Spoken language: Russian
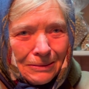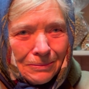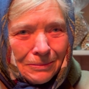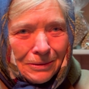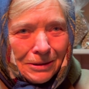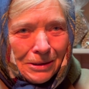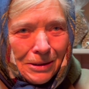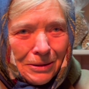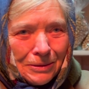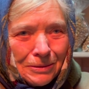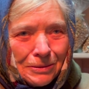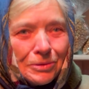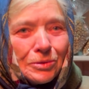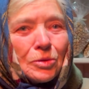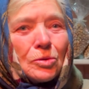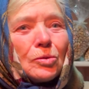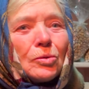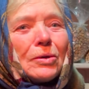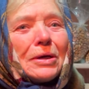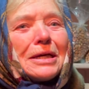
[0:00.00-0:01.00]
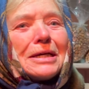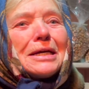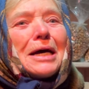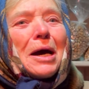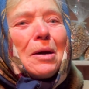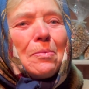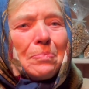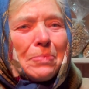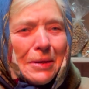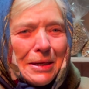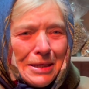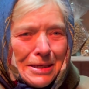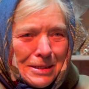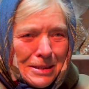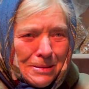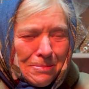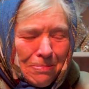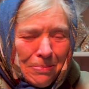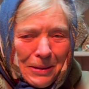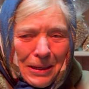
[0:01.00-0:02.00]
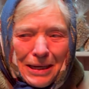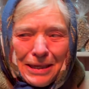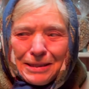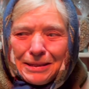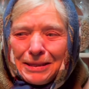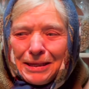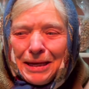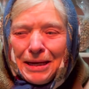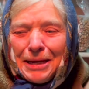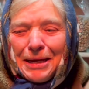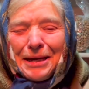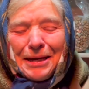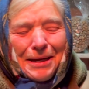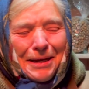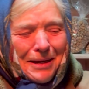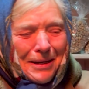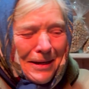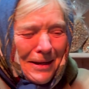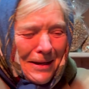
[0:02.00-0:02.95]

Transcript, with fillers: А вот не знаю, надо у соседа спросить.